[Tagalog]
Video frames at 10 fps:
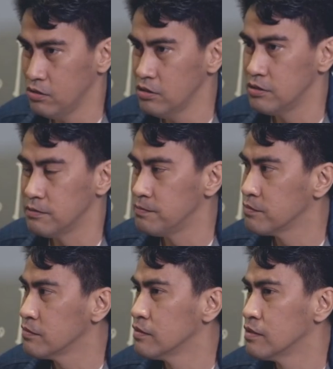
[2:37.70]
Yun.
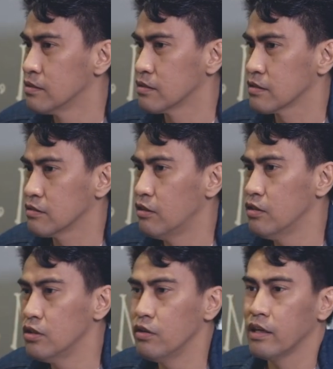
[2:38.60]
Kung
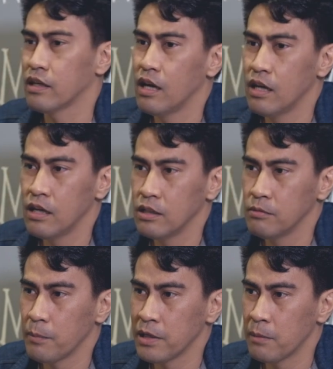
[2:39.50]
ano-ano eh, uh, yung
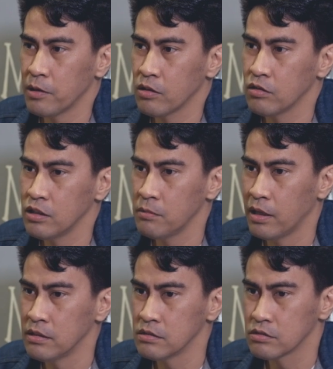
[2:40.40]
mga pinapanood ko din naman,
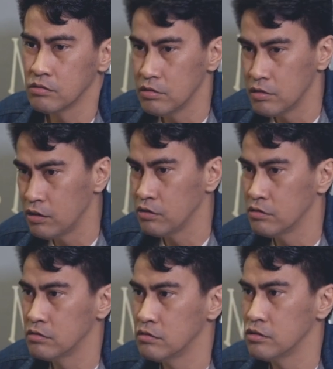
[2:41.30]
kung ano yung
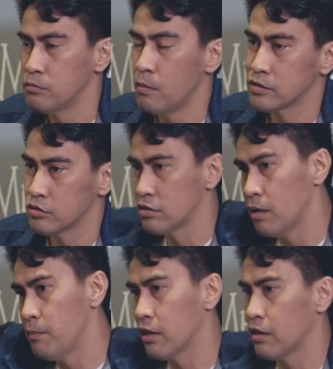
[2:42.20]
lumabas dun sa
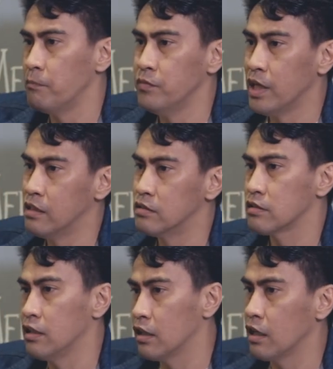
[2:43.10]
mga thumbnails,
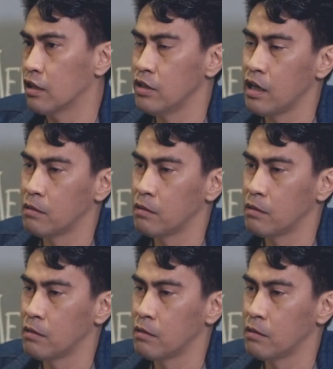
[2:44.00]
kiniklik ko na lang